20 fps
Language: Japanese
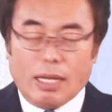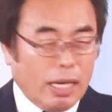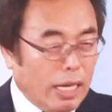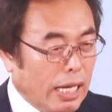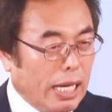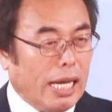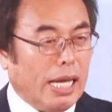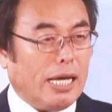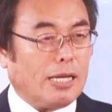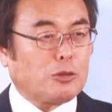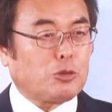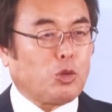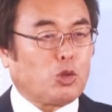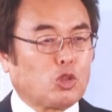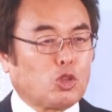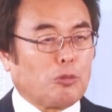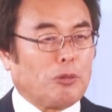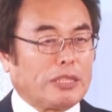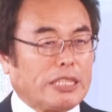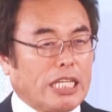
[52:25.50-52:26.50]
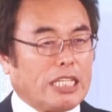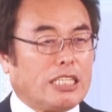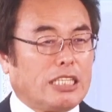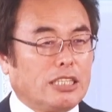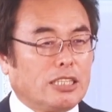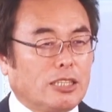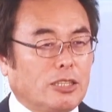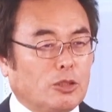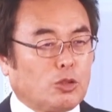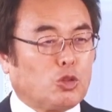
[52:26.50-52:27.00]
ああ言葉で
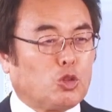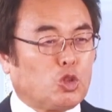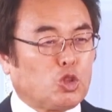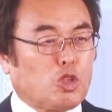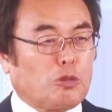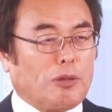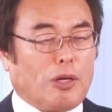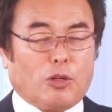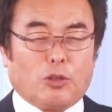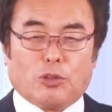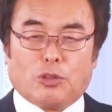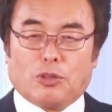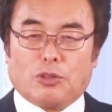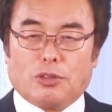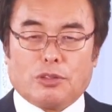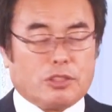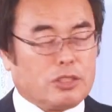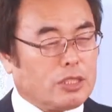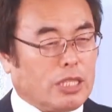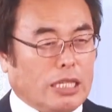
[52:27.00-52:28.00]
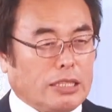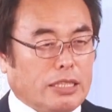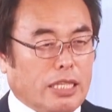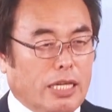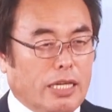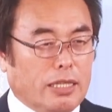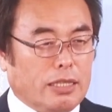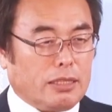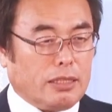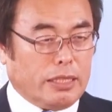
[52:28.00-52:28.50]
傷つく言葉を使っ
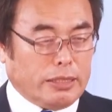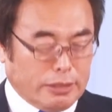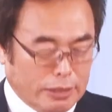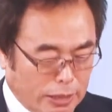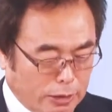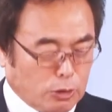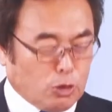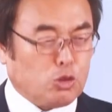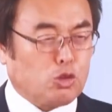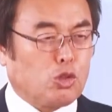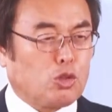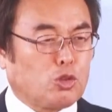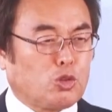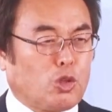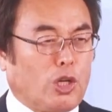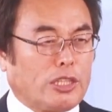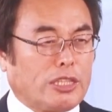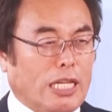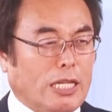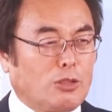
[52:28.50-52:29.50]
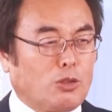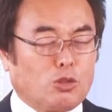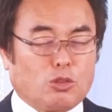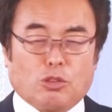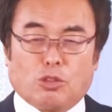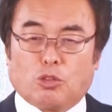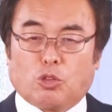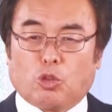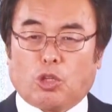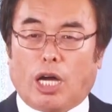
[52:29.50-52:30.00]
て説教するとか伝道す
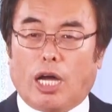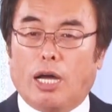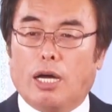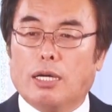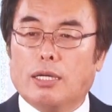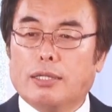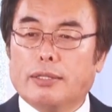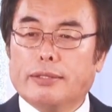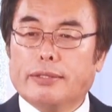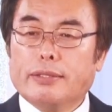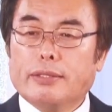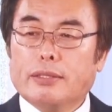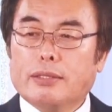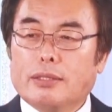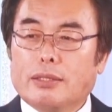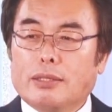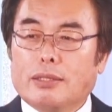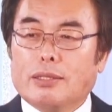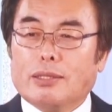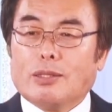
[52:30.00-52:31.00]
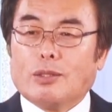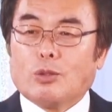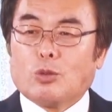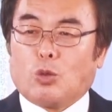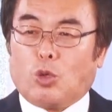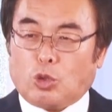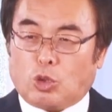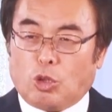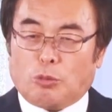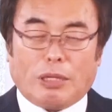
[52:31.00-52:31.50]
るとか
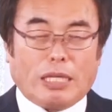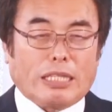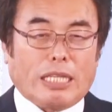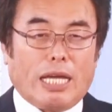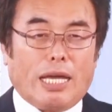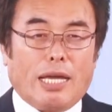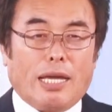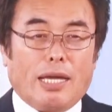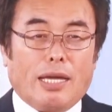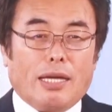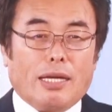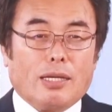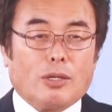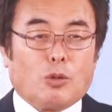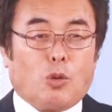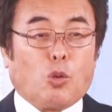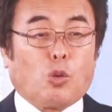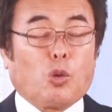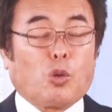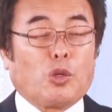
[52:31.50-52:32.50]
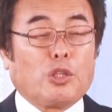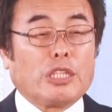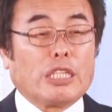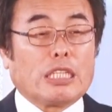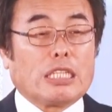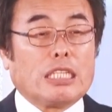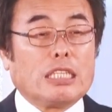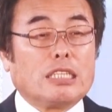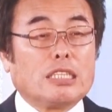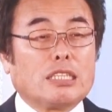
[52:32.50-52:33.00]
言葉で心に
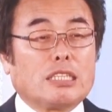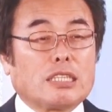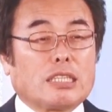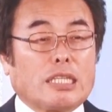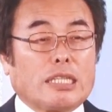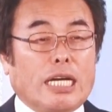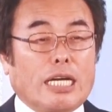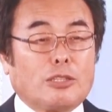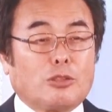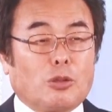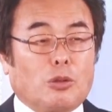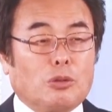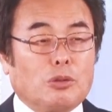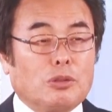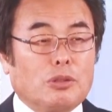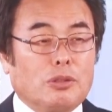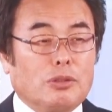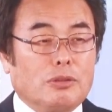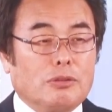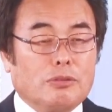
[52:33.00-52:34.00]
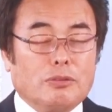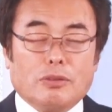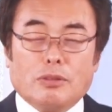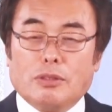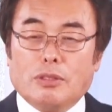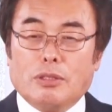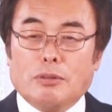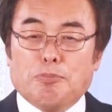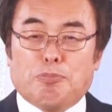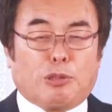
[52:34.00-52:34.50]
傷つかないと
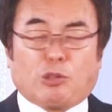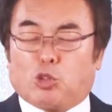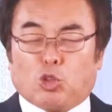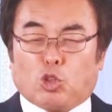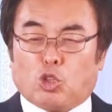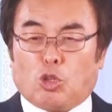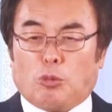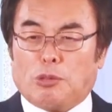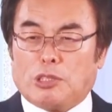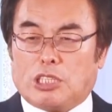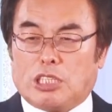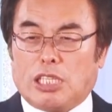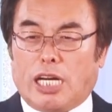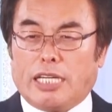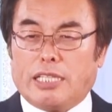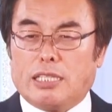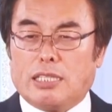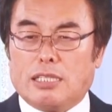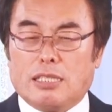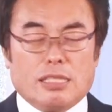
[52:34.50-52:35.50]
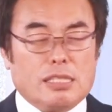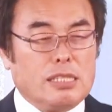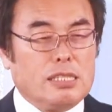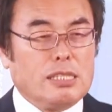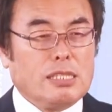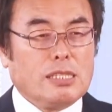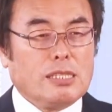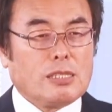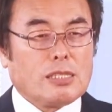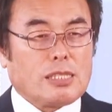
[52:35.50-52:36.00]
ピクッともしない
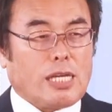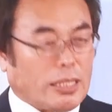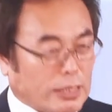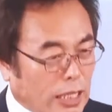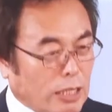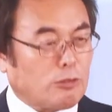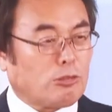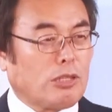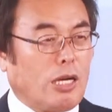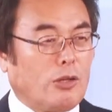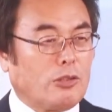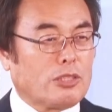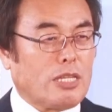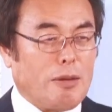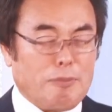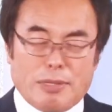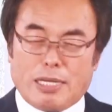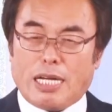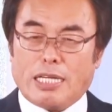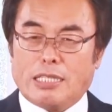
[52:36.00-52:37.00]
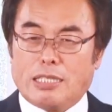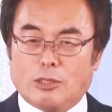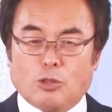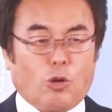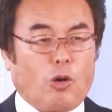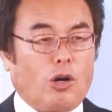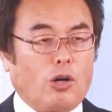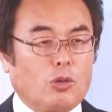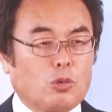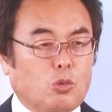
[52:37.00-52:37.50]
かたくなをやめない
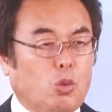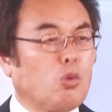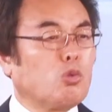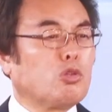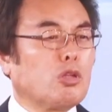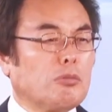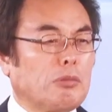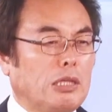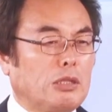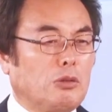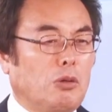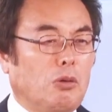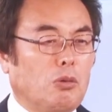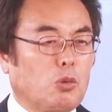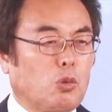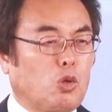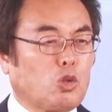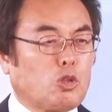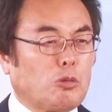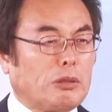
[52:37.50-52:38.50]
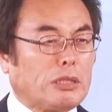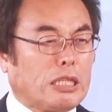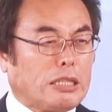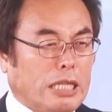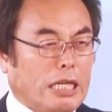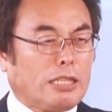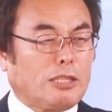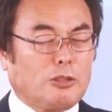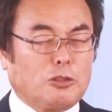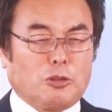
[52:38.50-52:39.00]
人どうすればいいの言葉でで
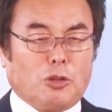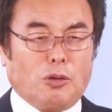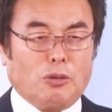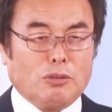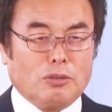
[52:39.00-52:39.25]
きるの